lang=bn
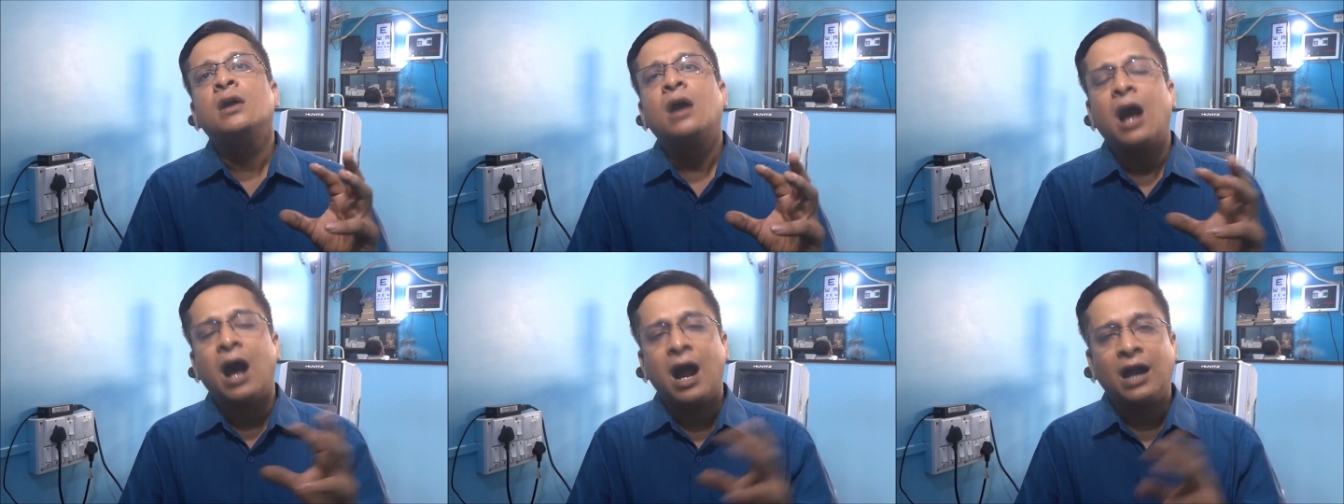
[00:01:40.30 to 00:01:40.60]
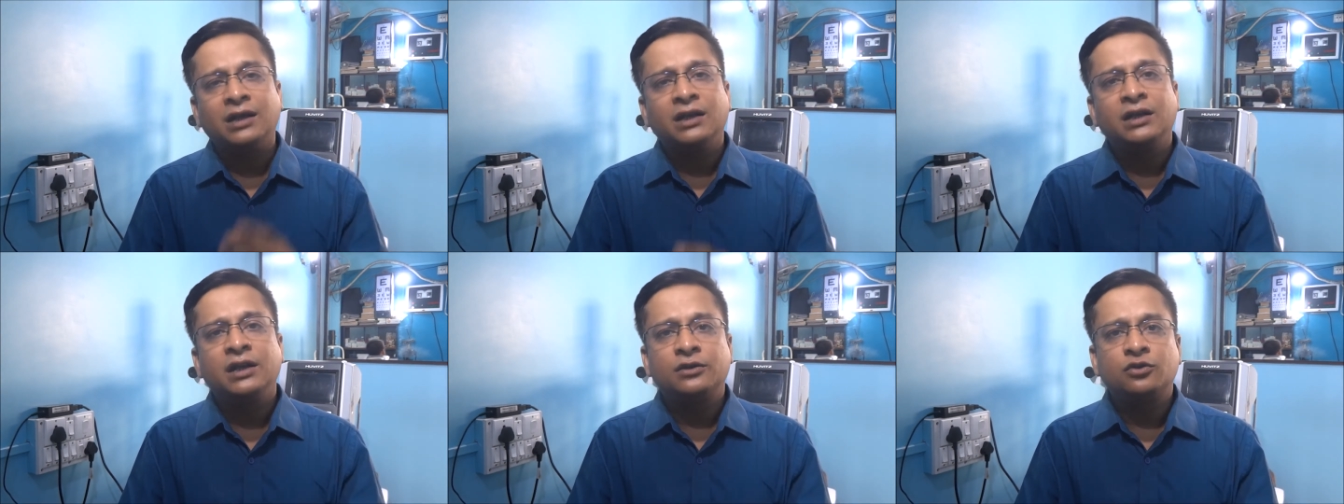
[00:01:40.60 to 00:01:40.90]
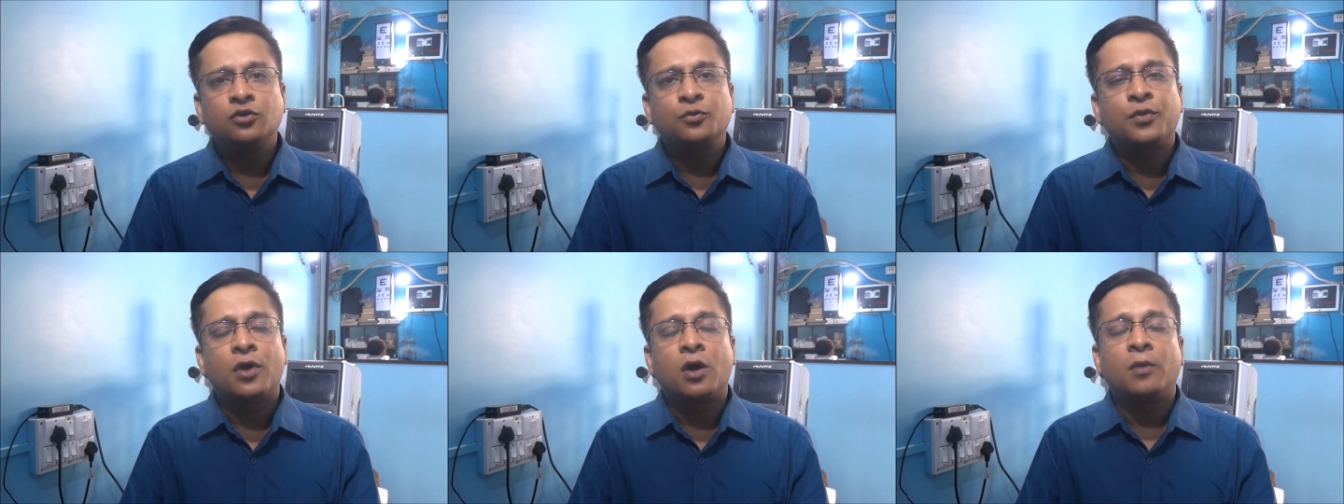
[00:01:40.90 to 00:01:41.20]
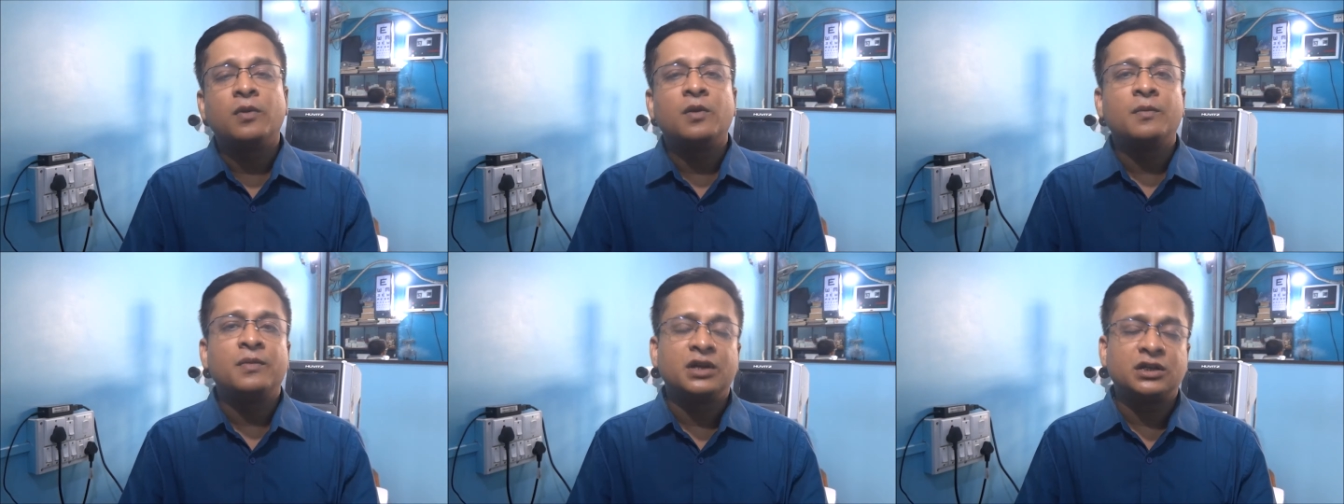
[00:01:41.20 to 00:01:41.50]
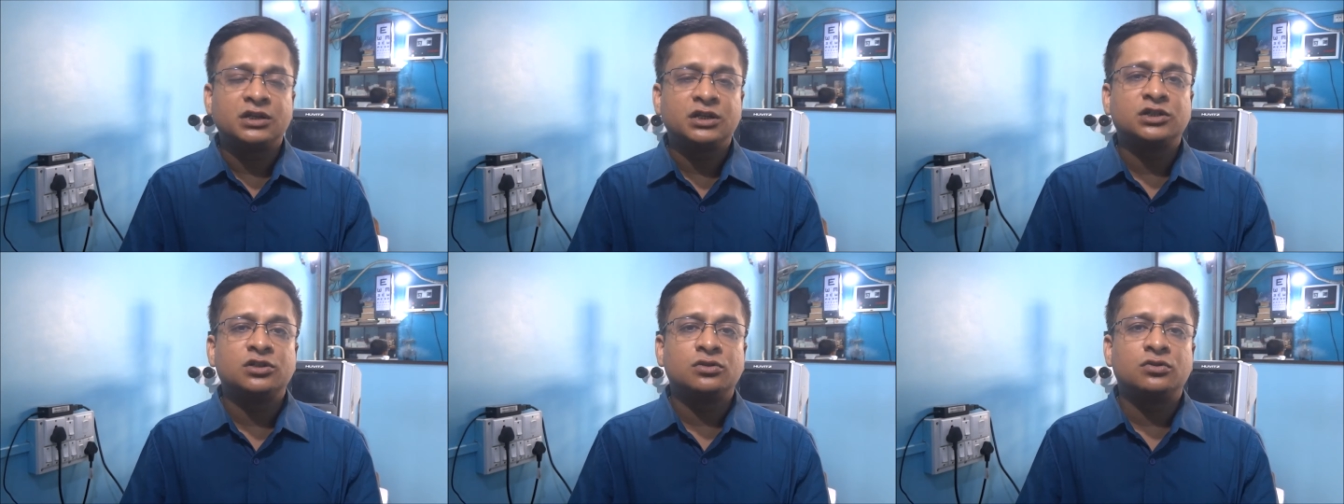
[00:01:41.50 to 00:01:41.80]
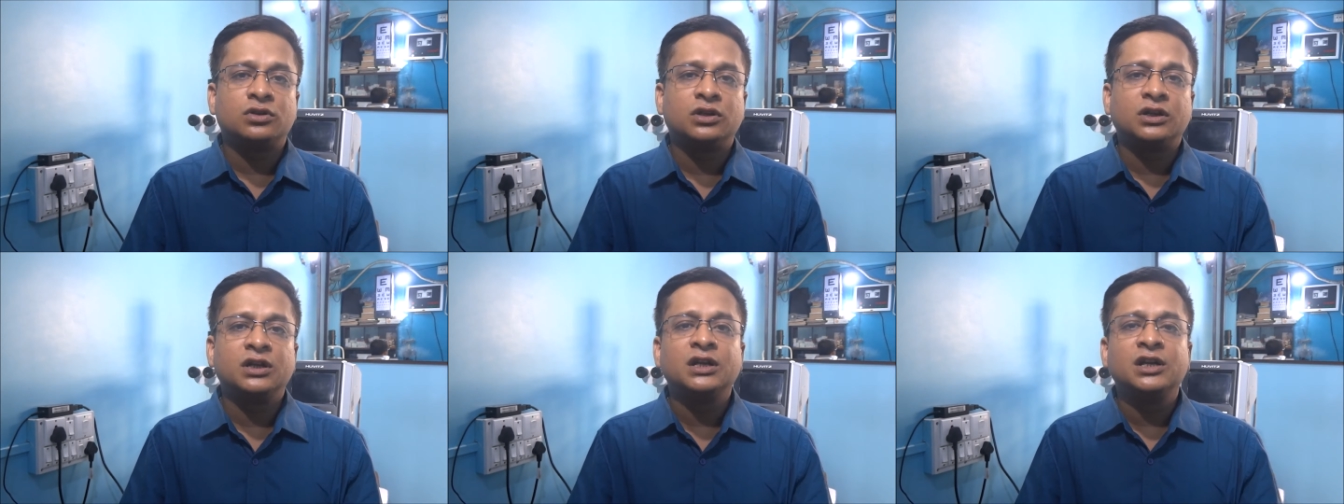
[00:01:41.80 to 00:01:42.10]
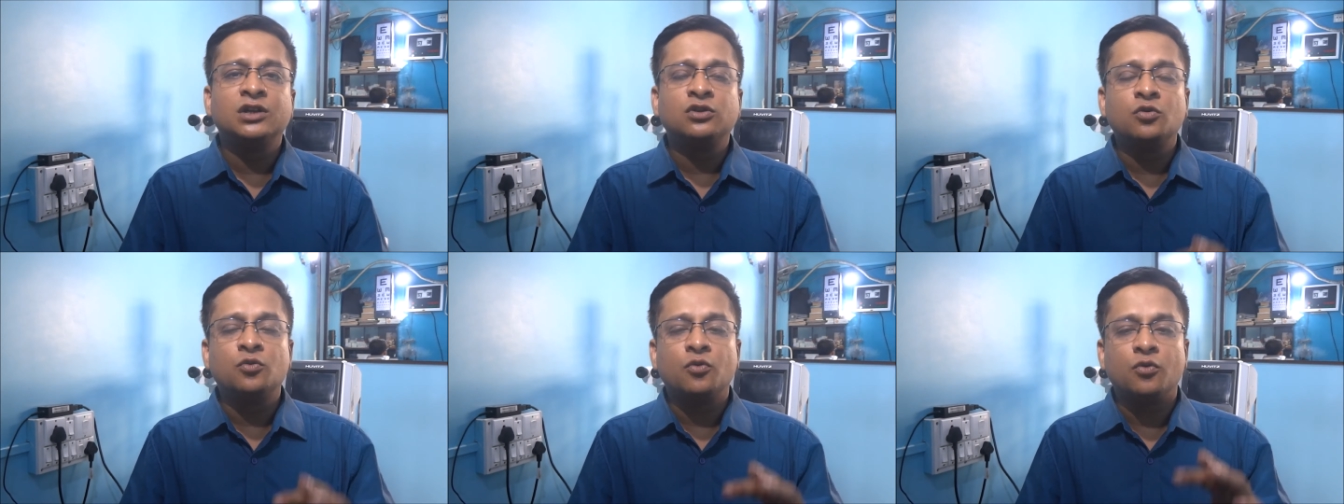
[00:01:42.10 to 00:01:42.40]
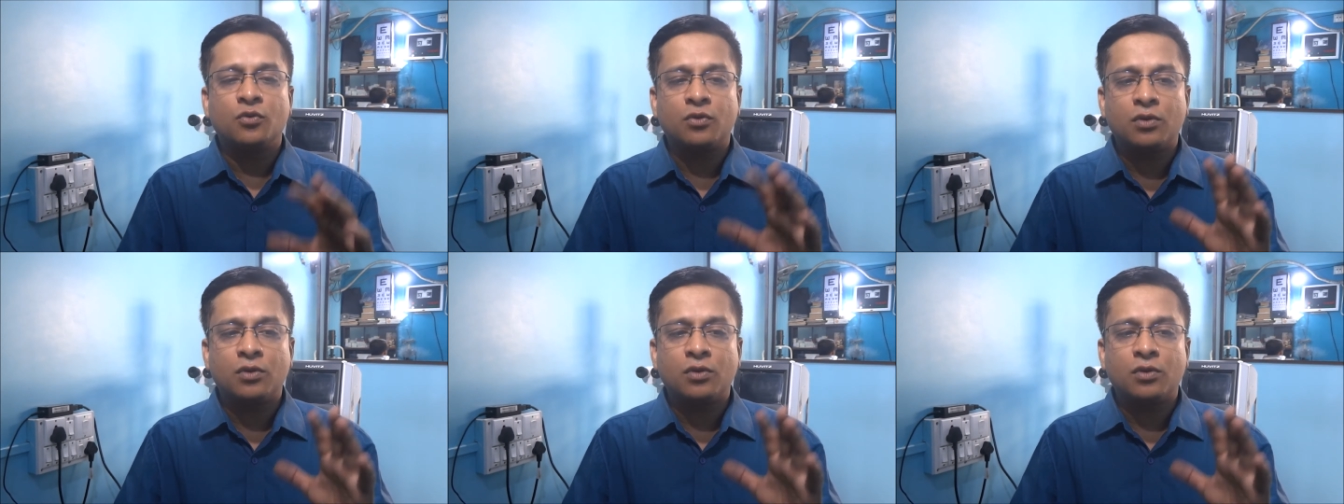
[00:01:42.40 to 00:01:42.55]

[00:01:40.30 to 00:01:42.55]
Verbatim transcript: হার্টের একটু প্রবলেম এসেছিল ঠিকই কিন্তু